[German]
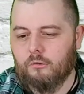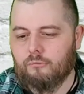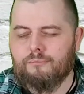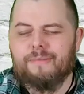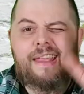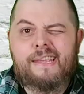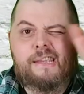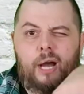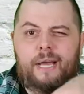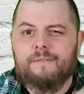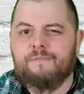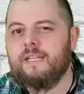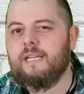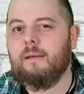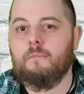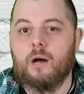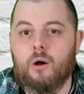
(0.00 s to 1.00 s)
Naja, wie
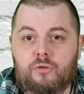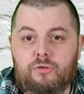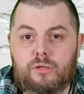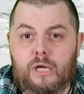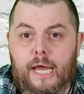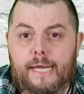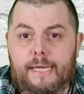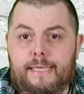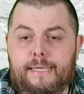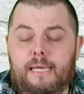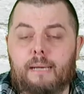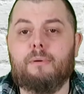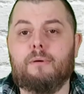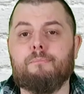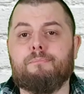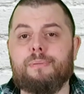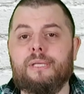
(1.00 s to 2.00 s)
dem auch sei, ich
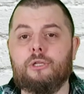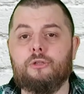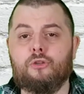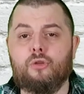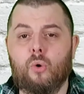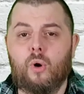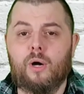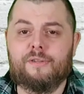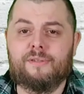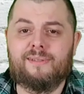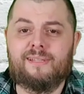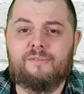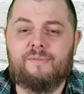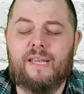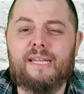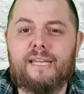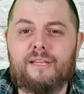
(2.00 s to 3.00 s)
habe Bierdurst,
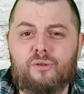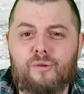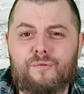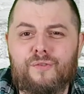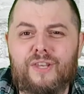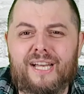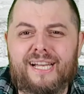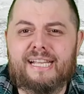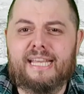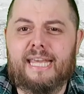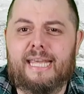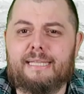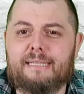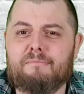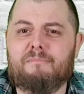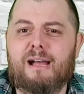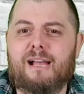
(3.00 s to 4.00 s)
deswegen nicht so viel
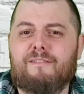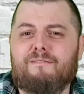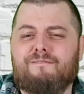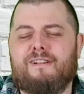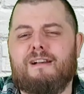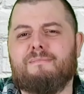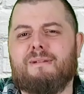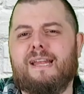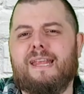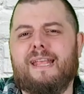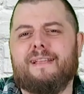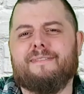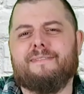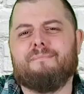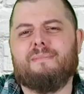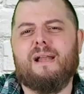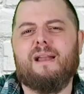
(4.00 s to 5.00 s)
reden machen, war mal
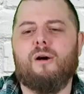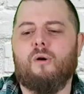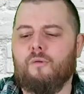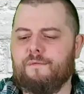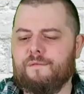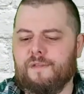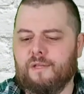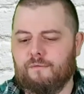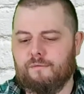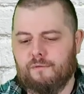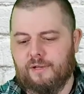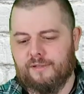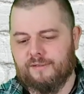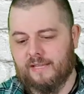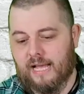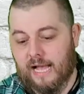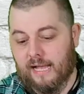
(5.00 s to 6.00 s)
erstmal auf hier, würde
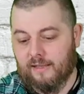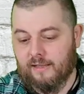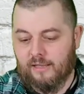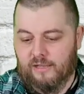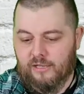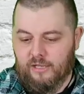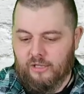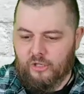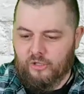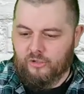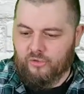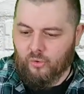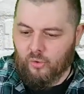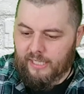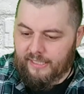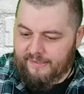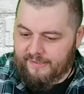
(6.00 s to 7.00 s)
ich sagen.
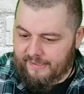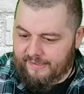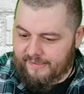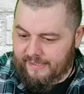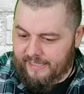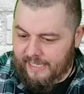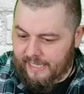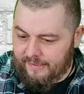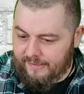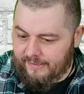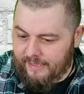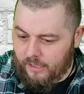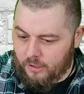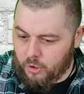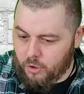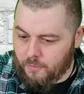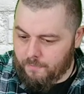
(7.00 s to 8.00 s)
So, das sieht sehr,
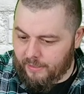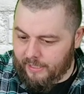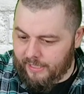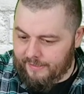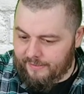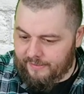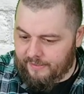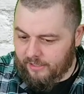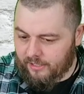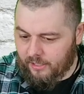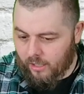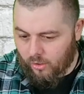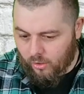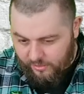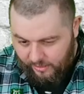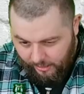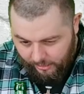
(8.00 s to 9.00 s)
sehr spritzig
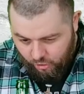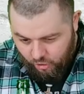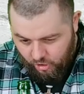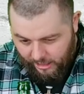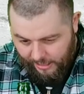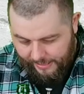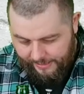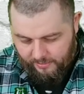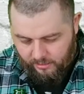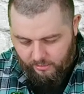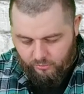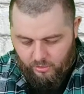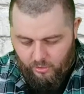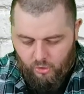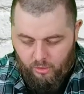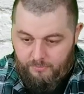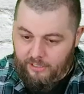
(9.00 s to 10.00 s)
aus anscheinend. Also
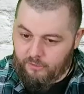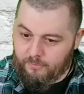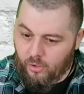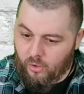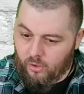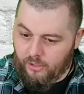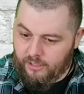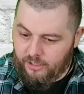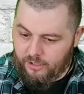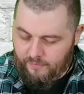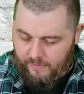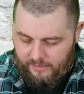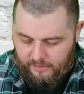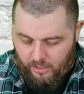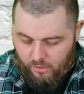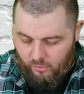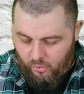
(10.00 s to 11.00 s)
da kommt erstmal ordentlich was
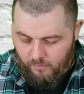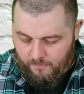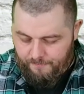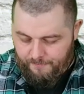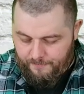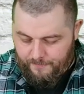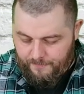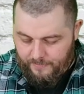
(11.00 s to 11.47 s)
nach oben.